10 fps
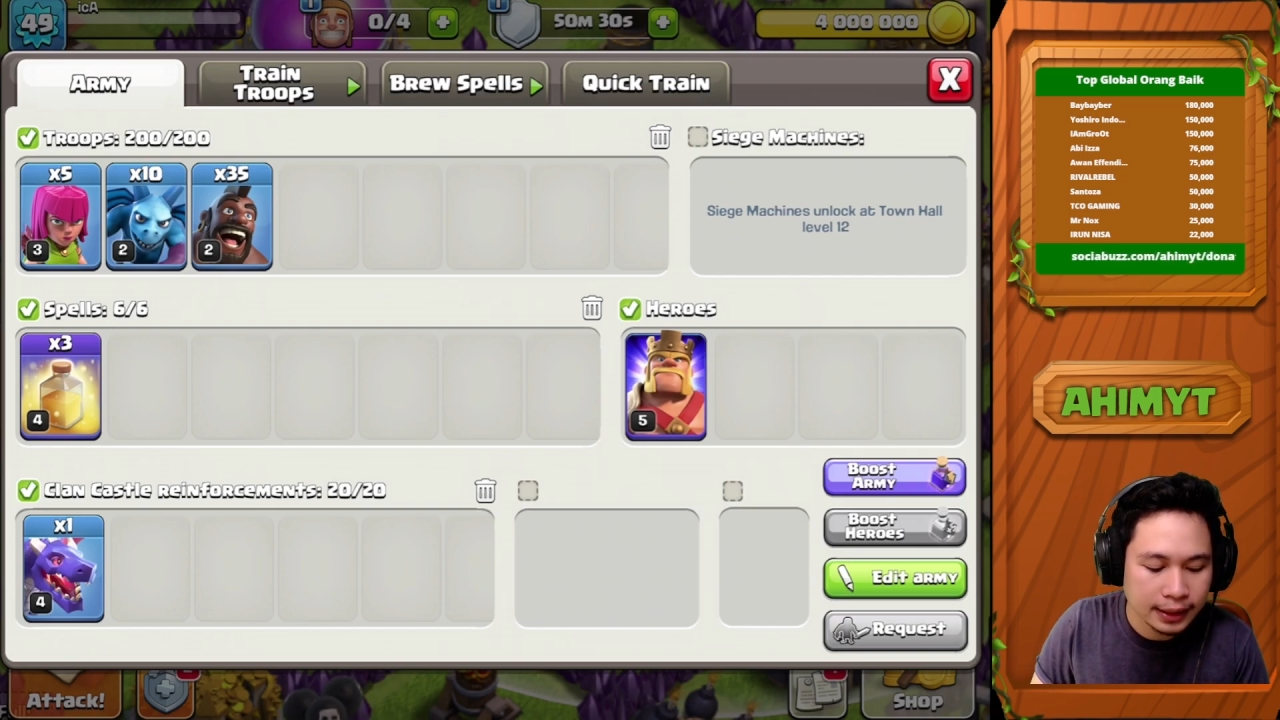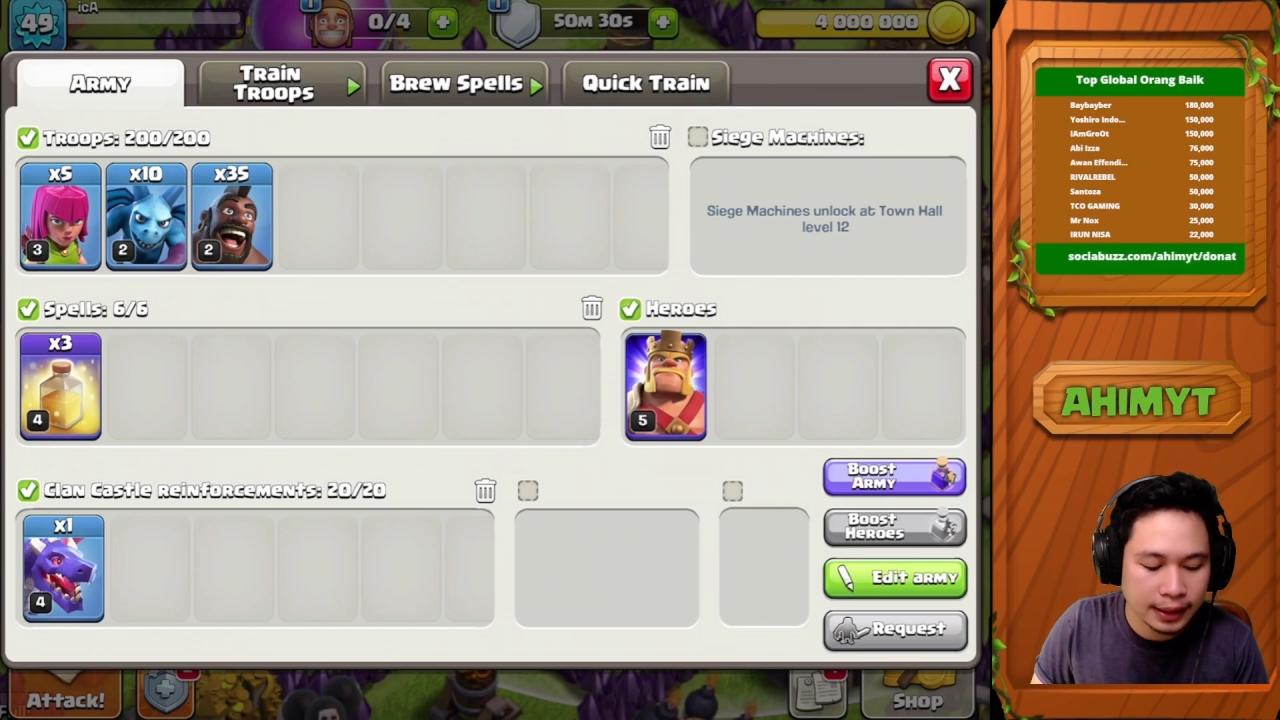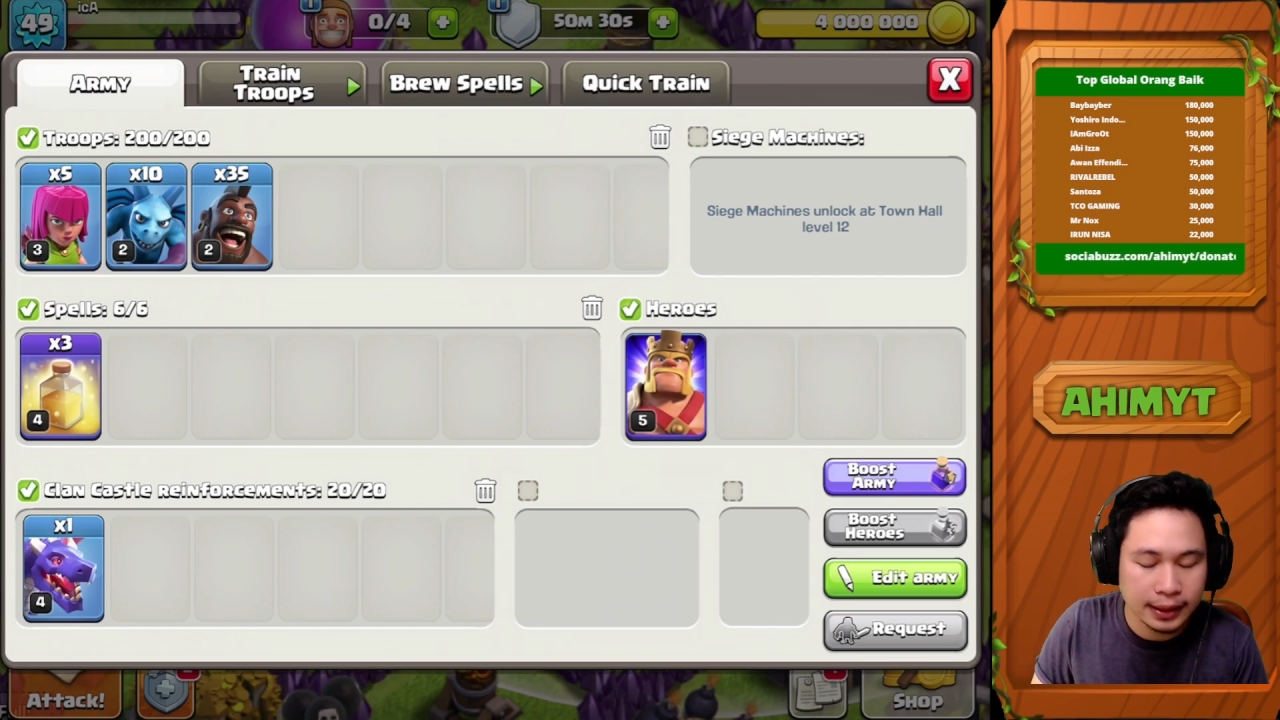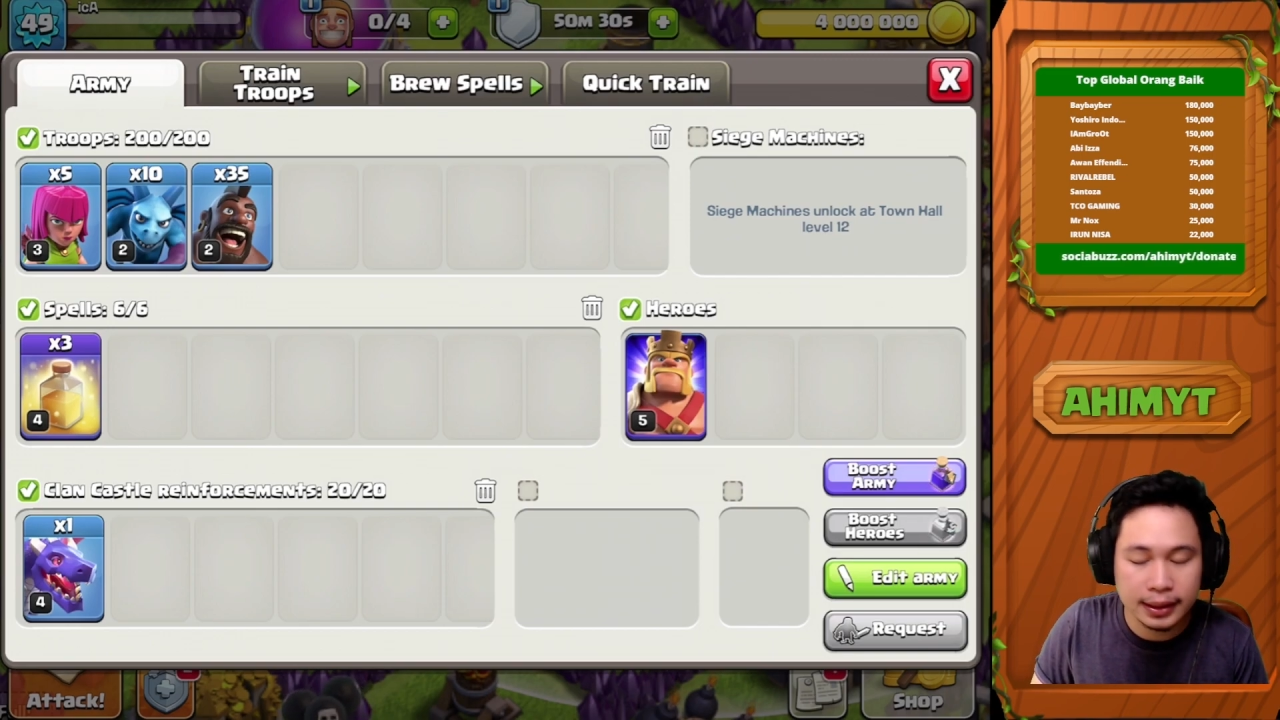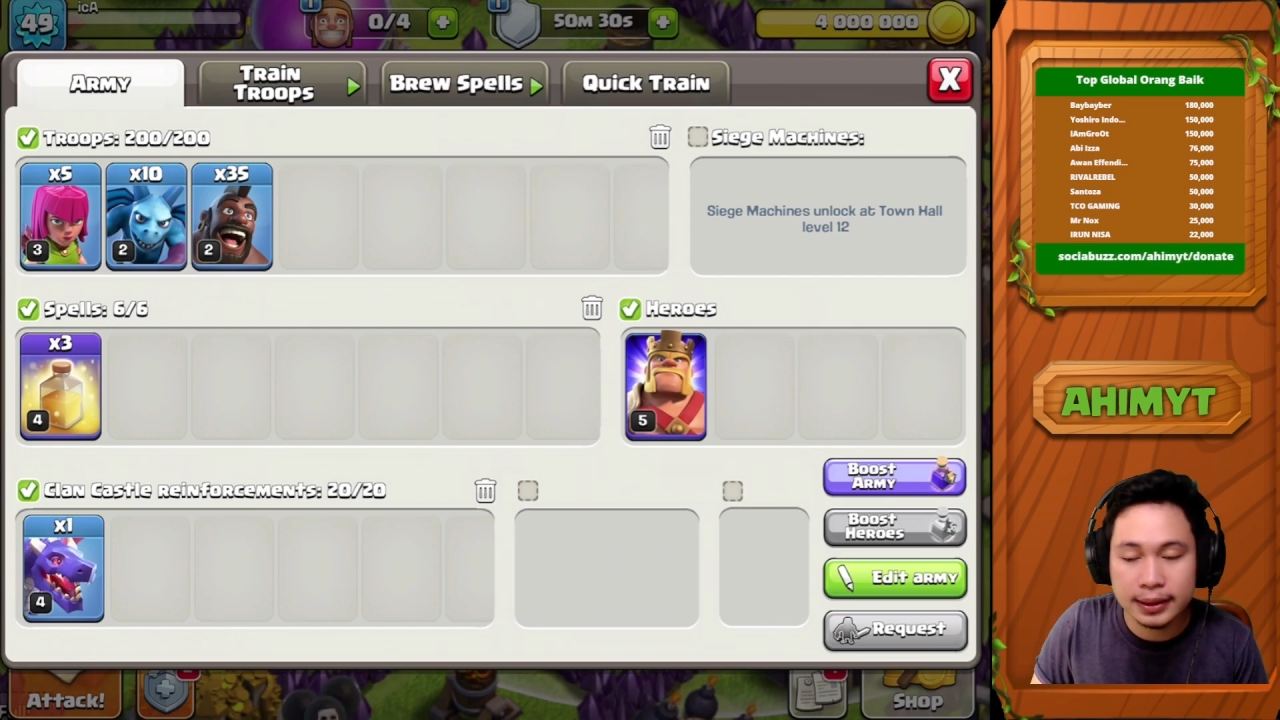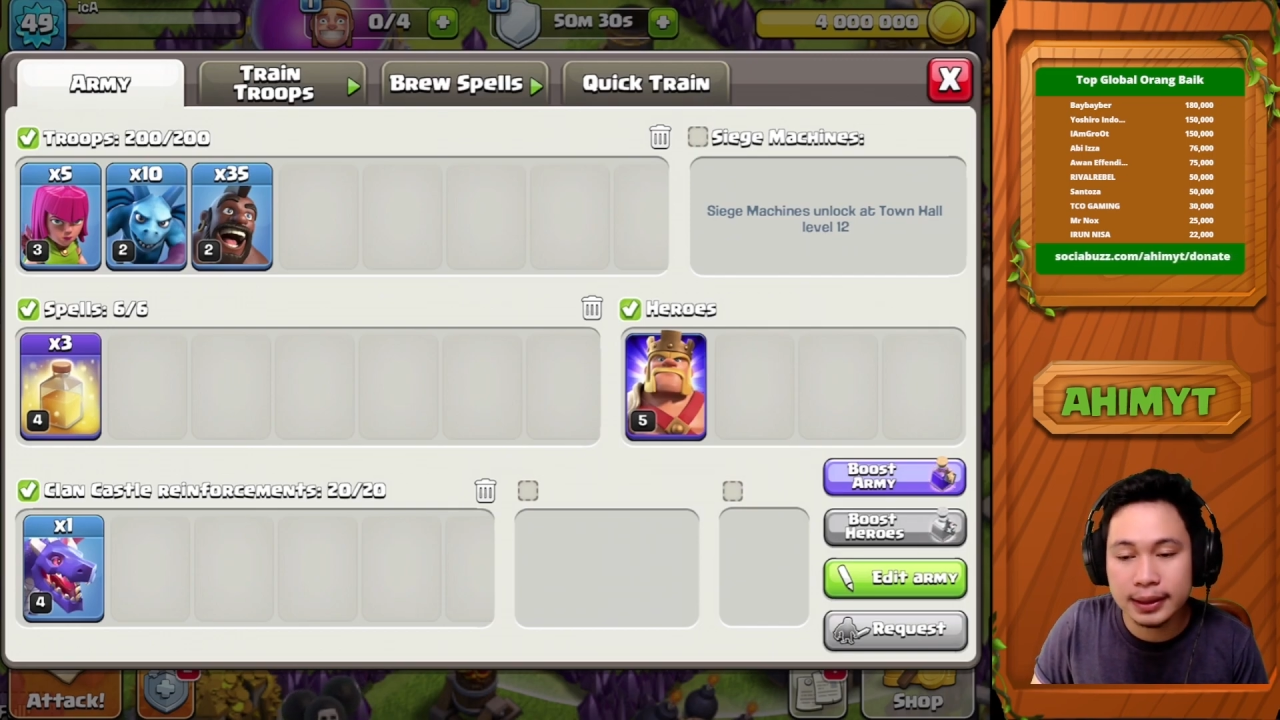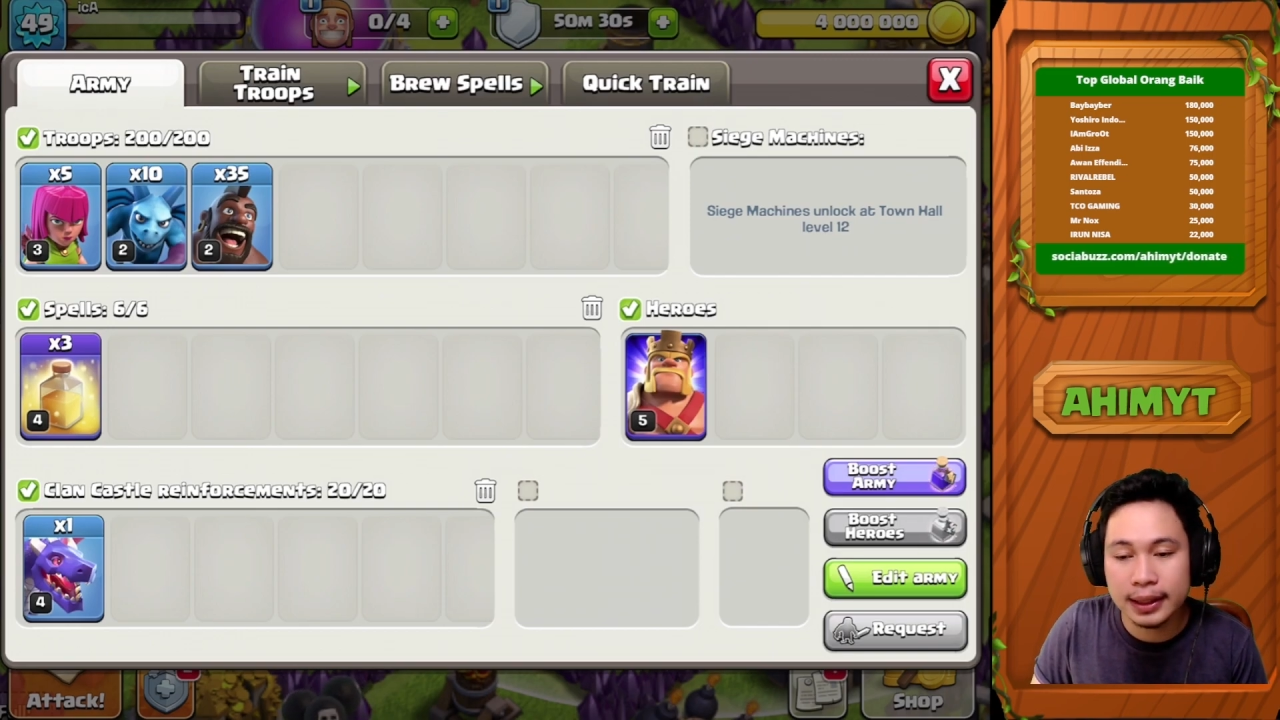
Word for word: nah ini isi